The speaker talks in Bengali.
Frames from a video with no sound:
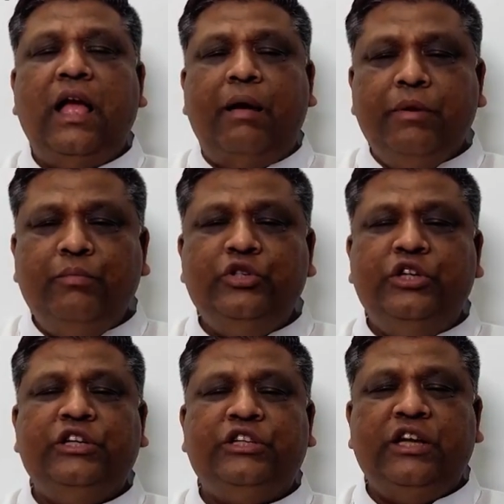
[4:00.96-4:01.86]
আমি
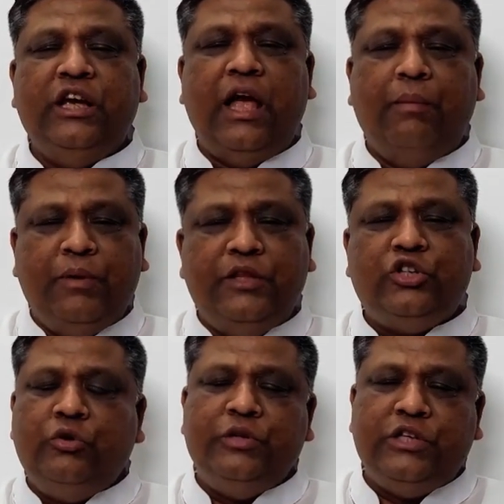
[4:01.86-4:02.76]
বুঝি সে আপনাদের
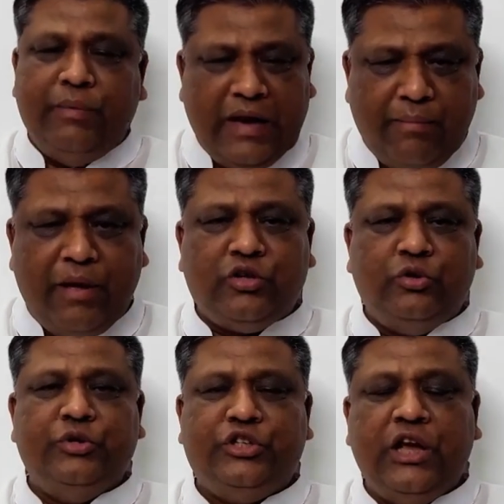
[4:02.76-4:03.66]
সমস্যা মানে আমার
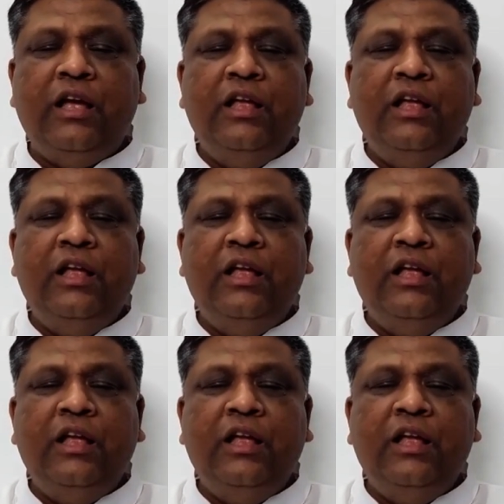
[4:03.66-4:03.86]
সমস্যা